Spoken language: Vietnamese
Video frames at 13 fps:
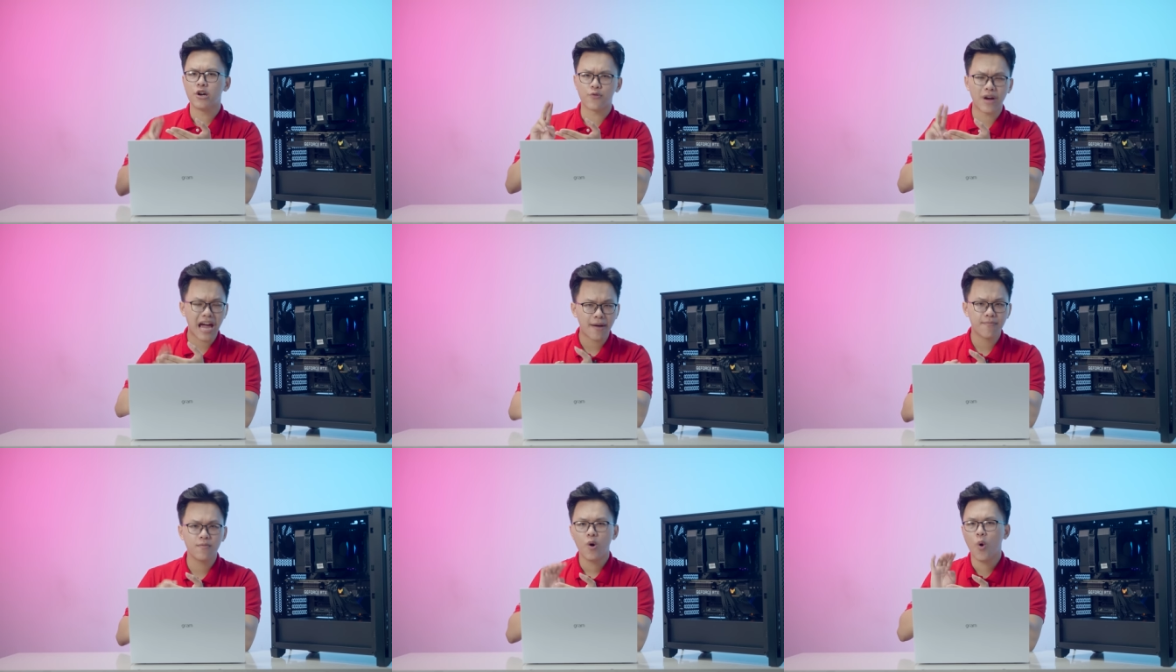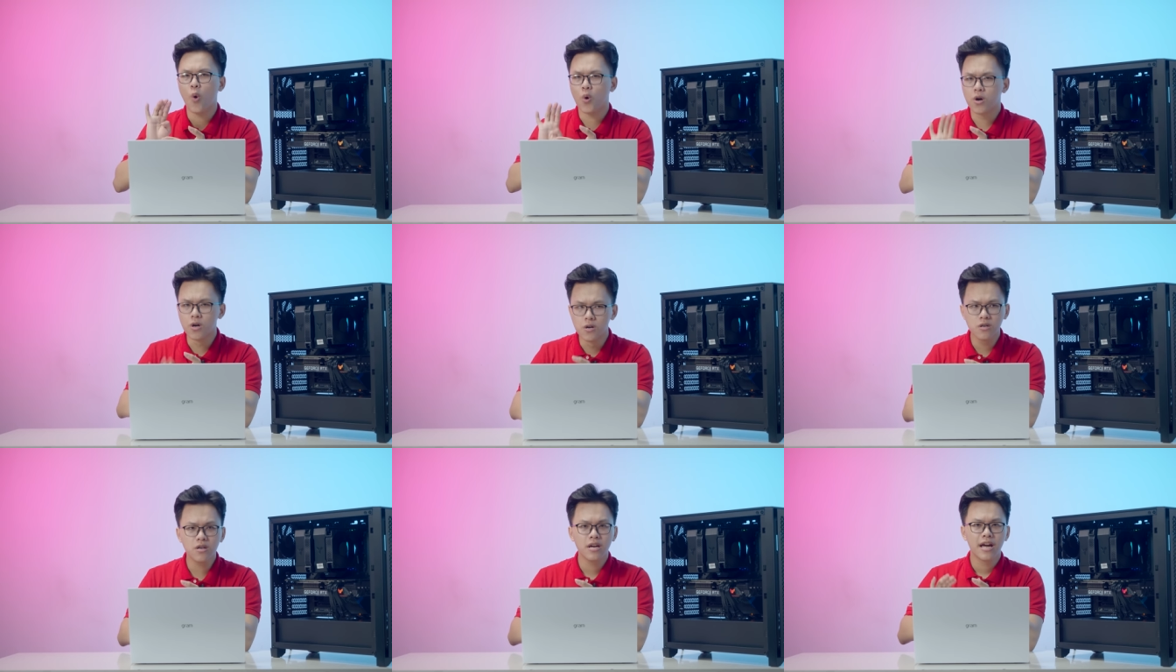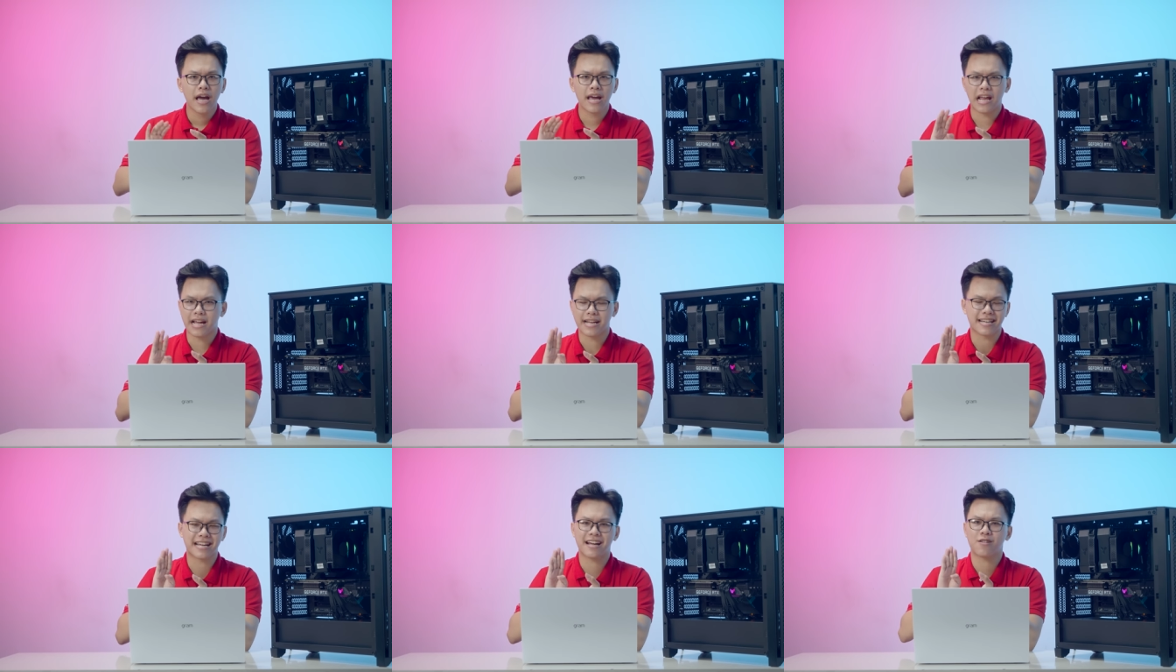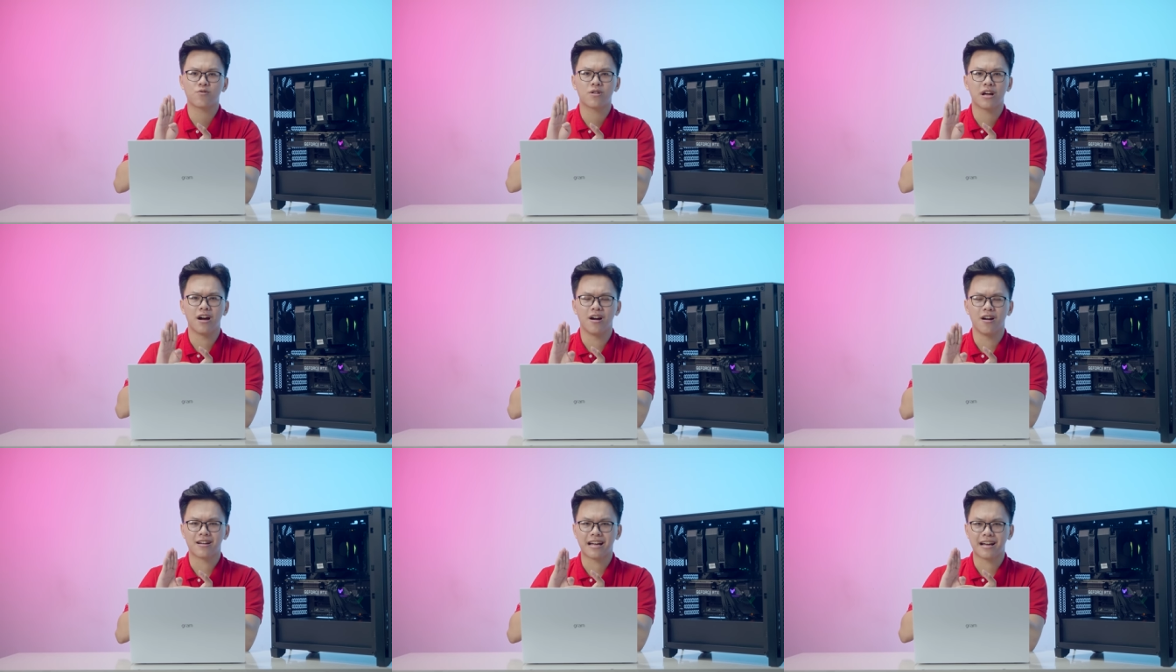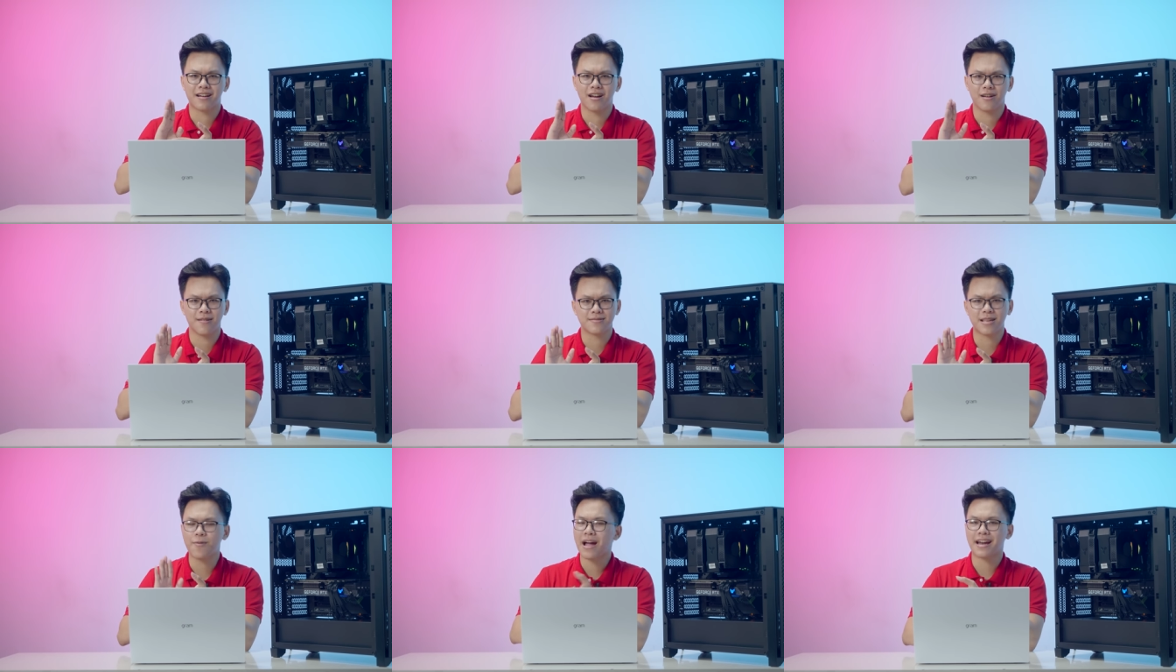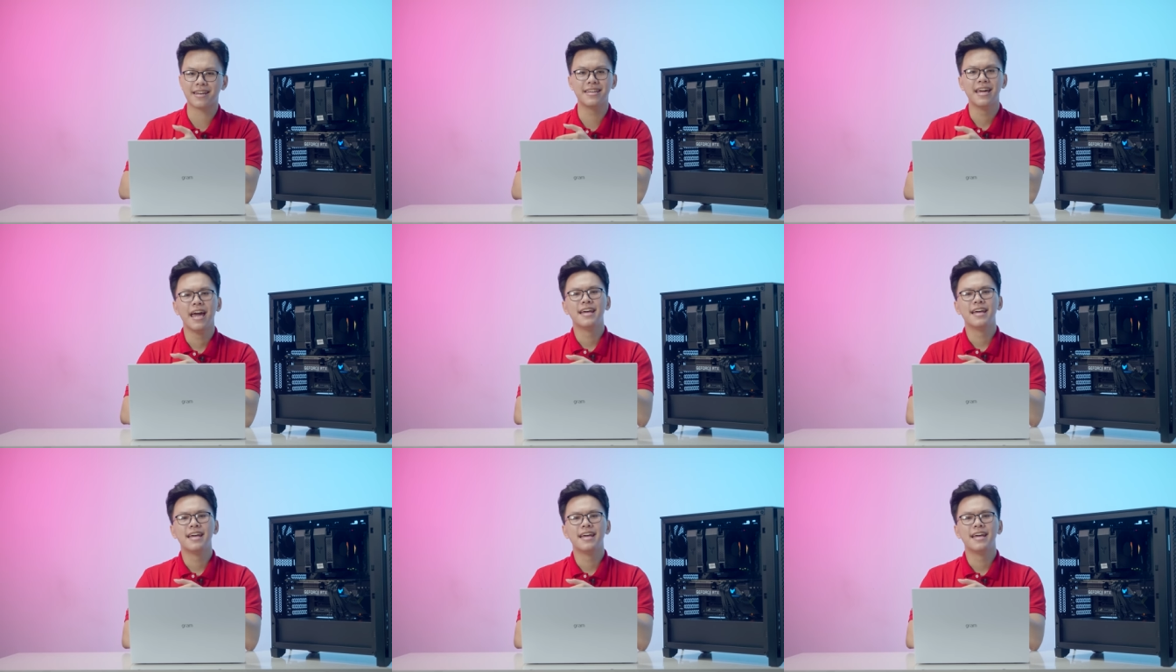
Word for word: RAM, ổ cứng hay là kể cả các à, các sound card đi